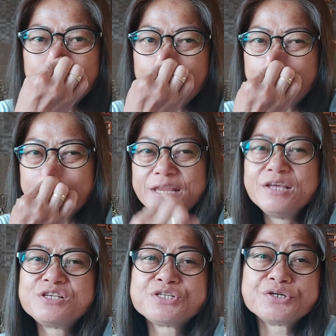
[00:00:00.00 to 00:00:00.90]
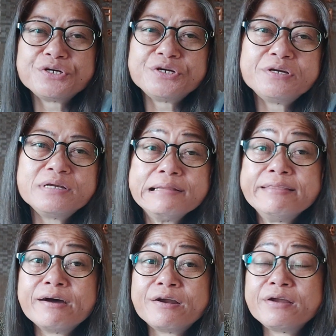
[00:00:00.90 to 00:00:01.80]
uh, ni Sir
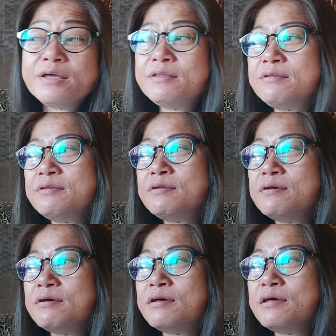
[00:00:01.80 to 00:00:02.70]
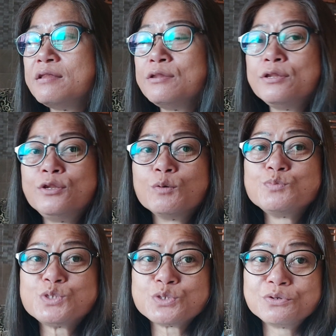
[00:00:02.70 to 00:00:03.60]
Darren
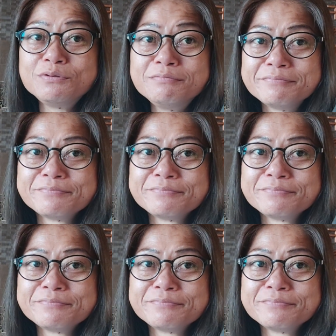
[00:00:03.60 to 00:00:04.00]
Dobson.